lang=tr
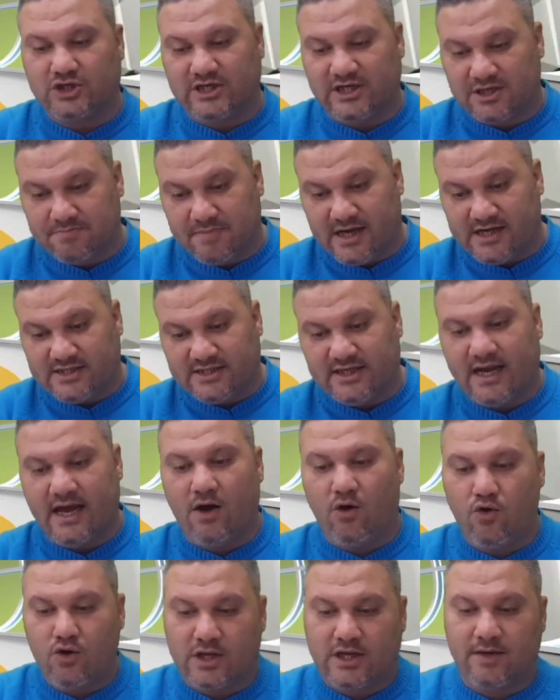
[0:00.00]
kişi 45
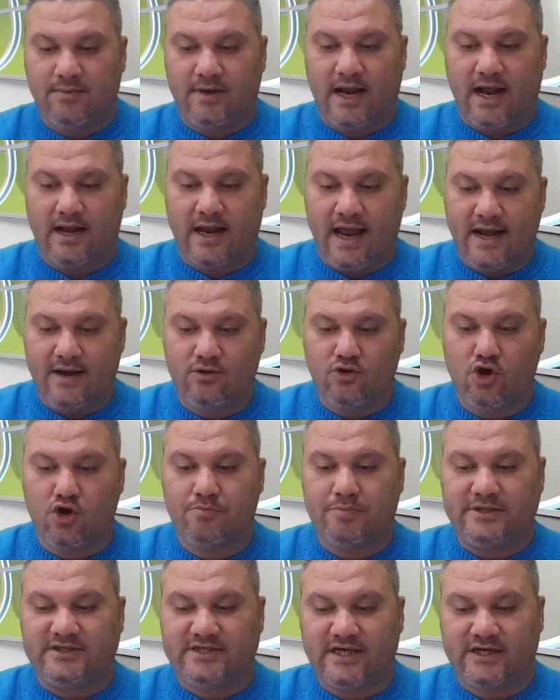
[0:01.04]
lira, 12 bilen
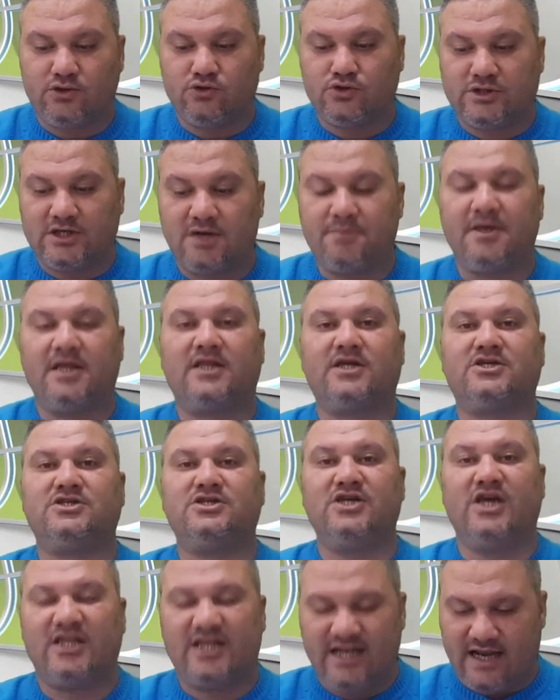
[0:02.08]
54.827
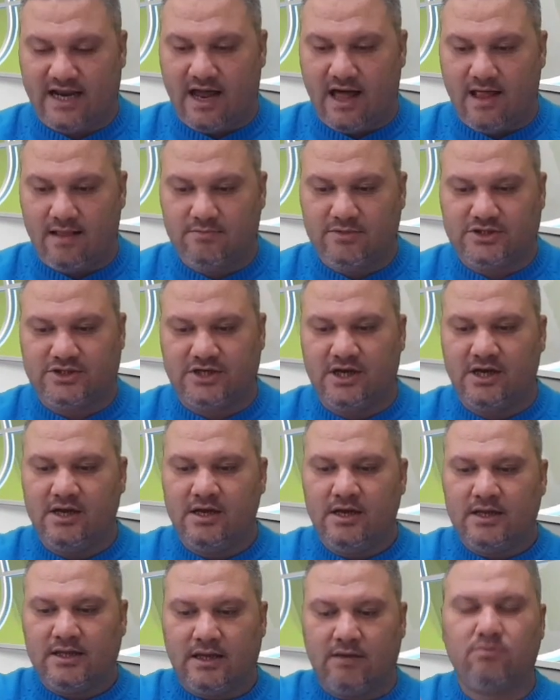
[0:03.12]
kişi 7 lira almış.
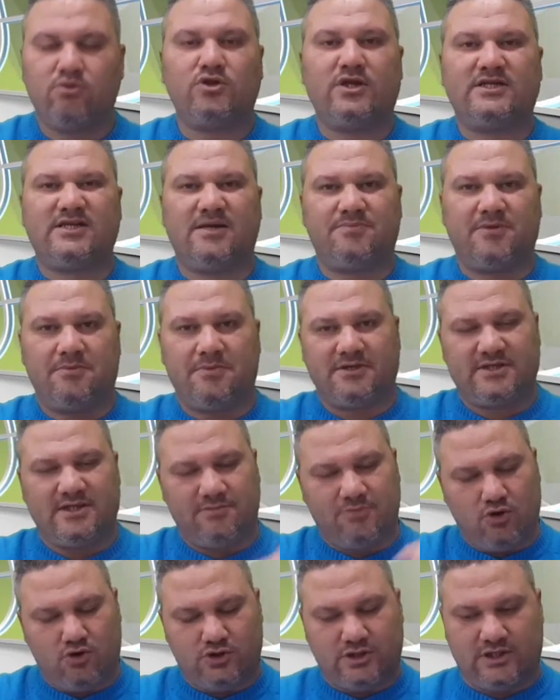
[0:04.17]
Tabi bunun
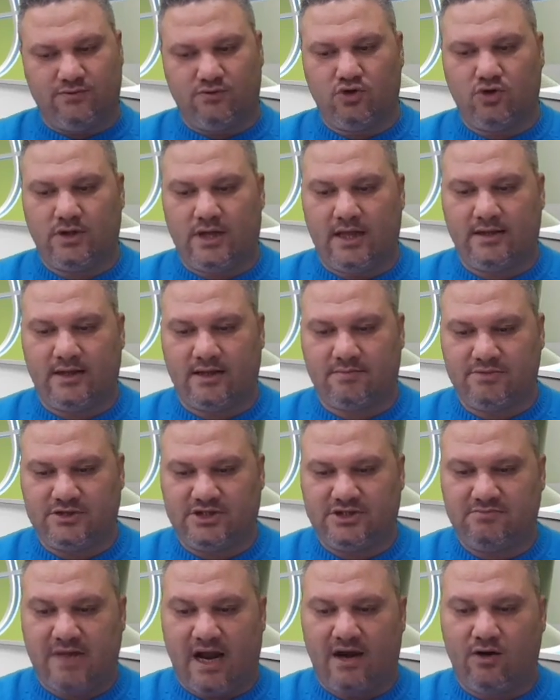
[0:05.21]
hesaplamasını bir önceki videoda
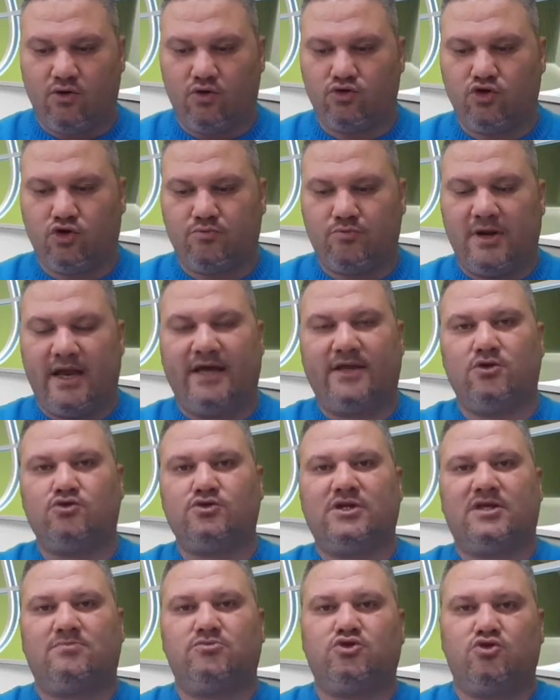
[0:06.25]
anlatmıştım ben. Hani 14 milyon
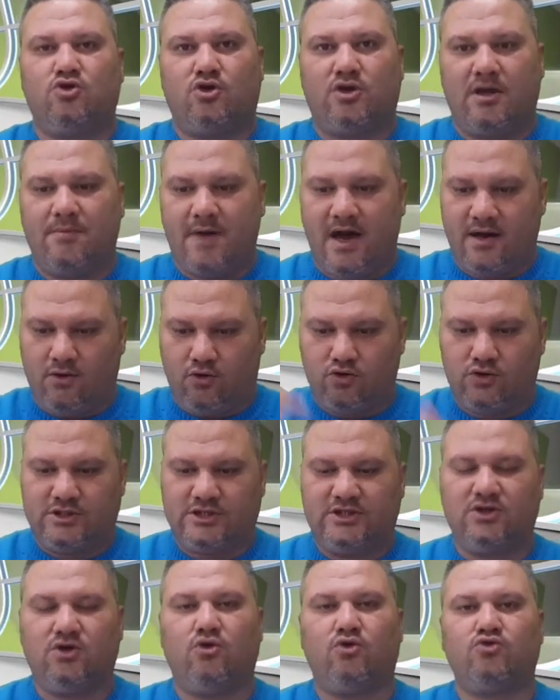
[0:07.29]
774 ama hani onun
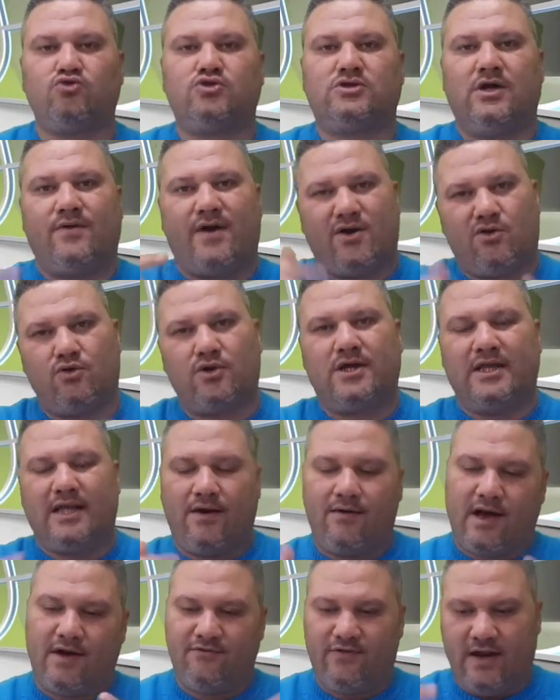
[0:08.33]
içinde 13 de var, 12
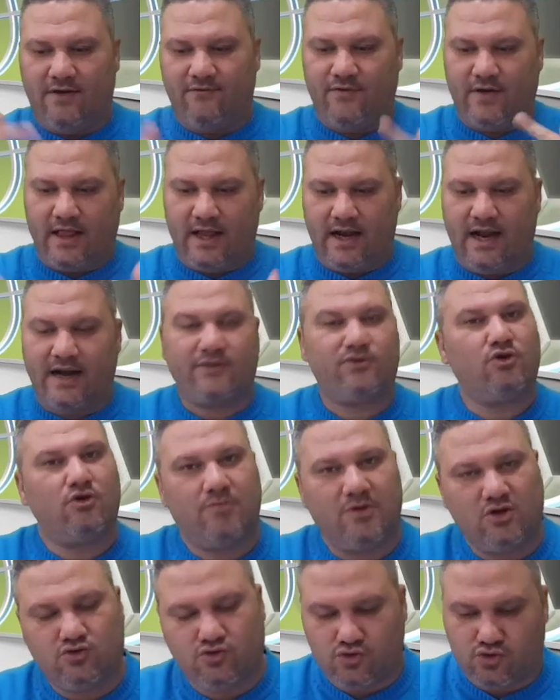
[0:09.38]
de var filan falan
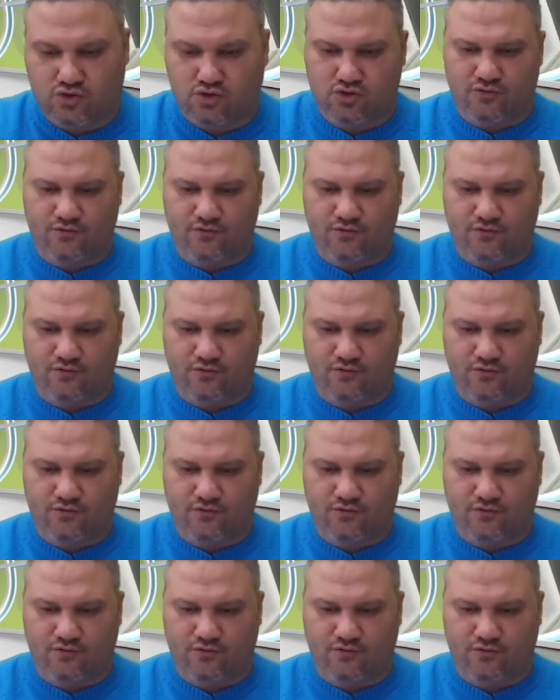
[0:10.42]
artıyor. 1300